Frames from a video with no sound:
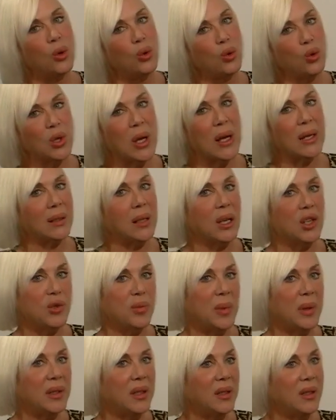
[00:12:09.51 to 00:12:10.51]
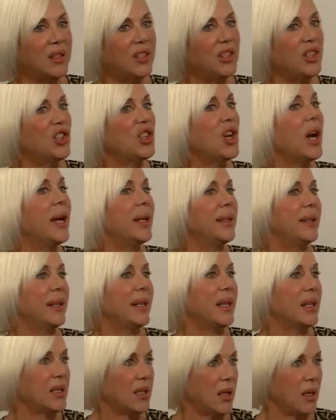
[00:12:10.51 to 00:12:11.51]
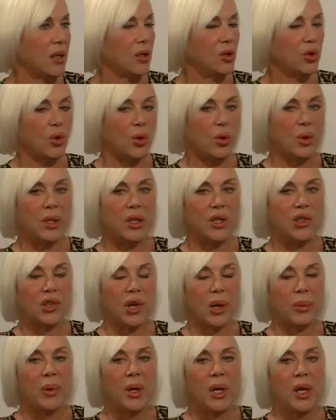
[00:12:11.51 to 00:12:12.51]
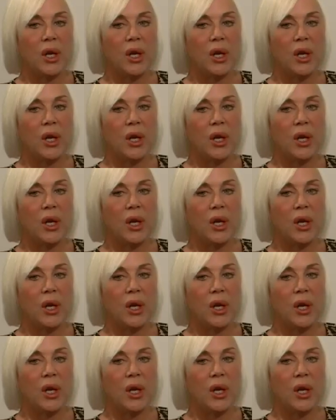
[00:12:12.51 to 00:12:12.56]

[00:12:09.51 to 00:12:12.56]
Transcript: uzaklaşmalarını rica ederek sana söyleyeceğim.